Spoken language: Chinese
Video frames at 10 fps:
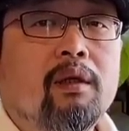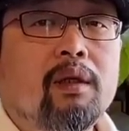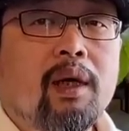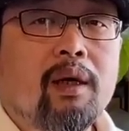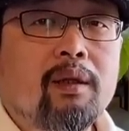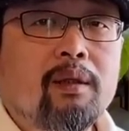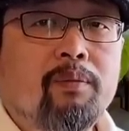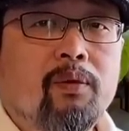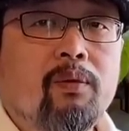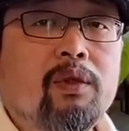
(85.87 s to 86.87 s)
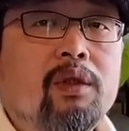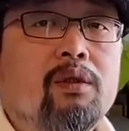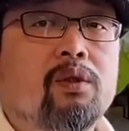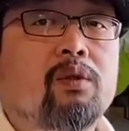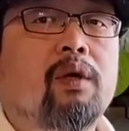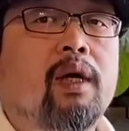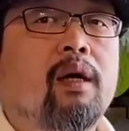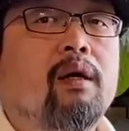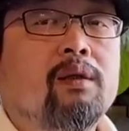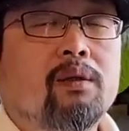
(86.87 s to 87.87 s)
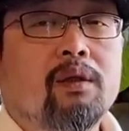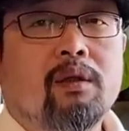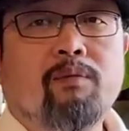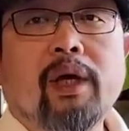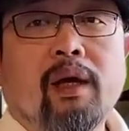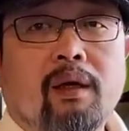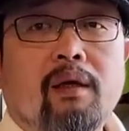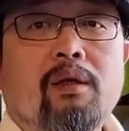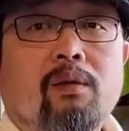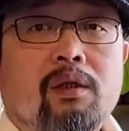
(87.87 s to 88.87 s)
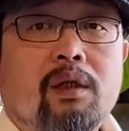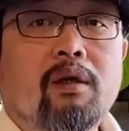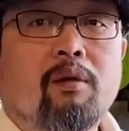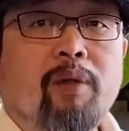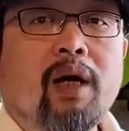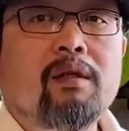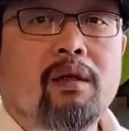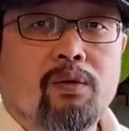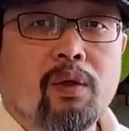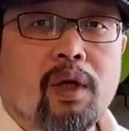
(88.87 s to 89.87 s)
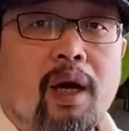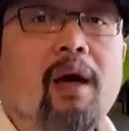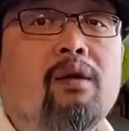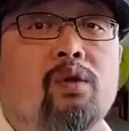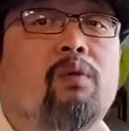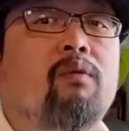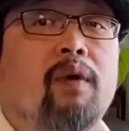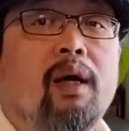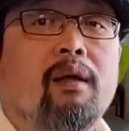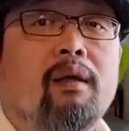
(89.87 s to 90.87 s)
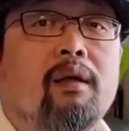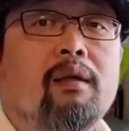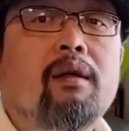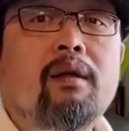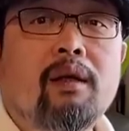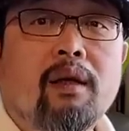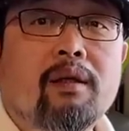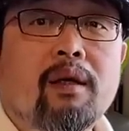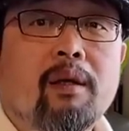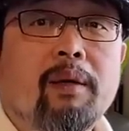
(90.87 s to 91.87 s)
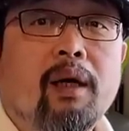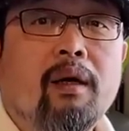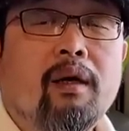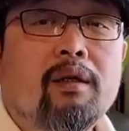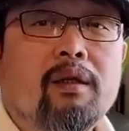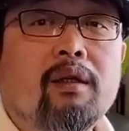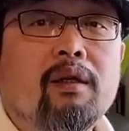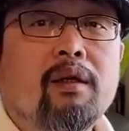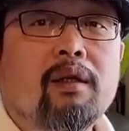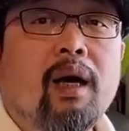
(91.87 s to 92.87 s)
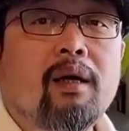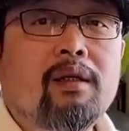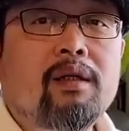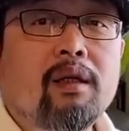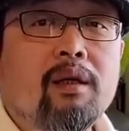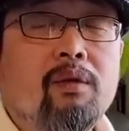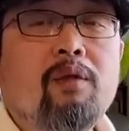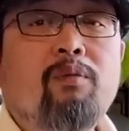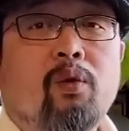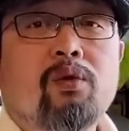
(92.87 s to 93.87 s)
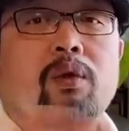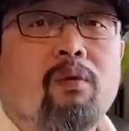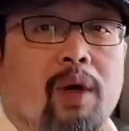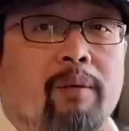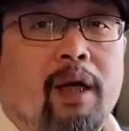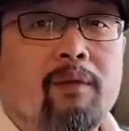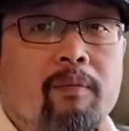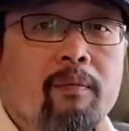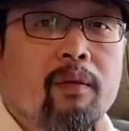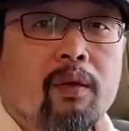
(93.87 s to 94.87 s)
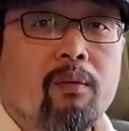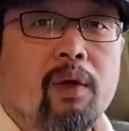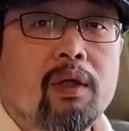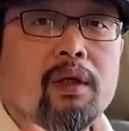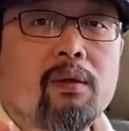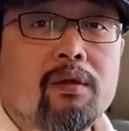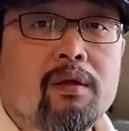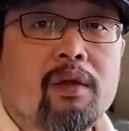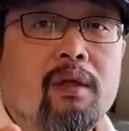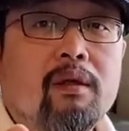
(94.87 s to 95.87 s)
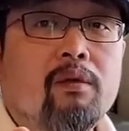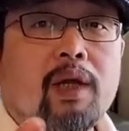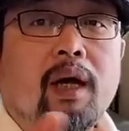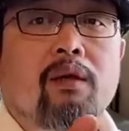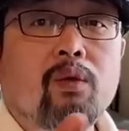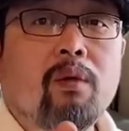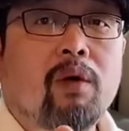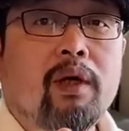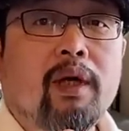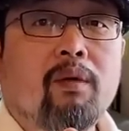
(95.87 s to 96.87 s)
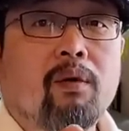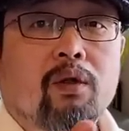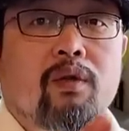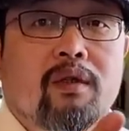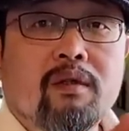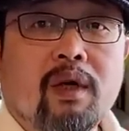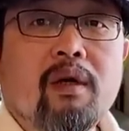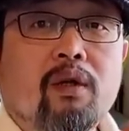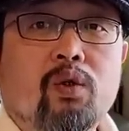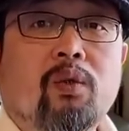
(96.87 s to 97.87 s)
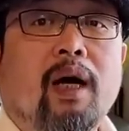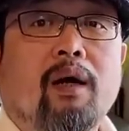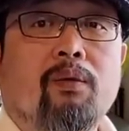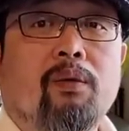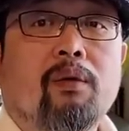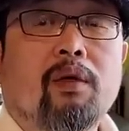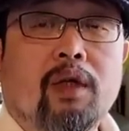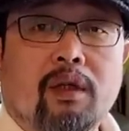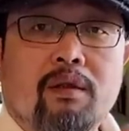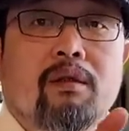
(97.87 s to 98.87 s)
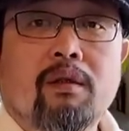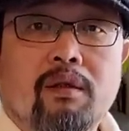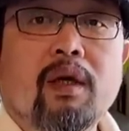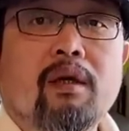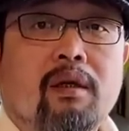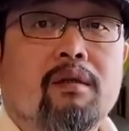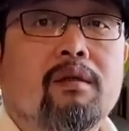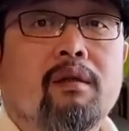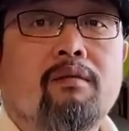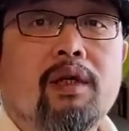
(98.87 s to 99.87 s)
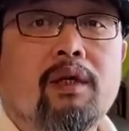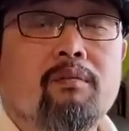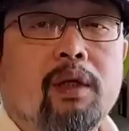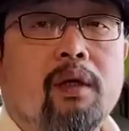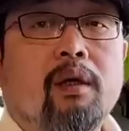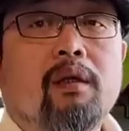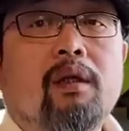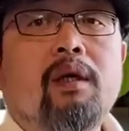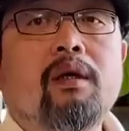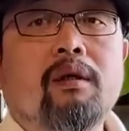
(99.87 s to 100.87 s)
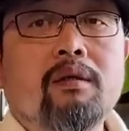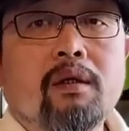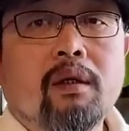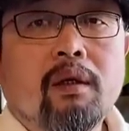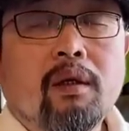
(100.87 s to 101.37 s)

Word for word: 他不是说呀，就是每个人都正儿八经去看春晚，您理解这事儿吧？这大致相当于您比如说我吧。我这有三，他就对我而言，我就算三个出打率人次，三个人次。为什么呢？第一个人次，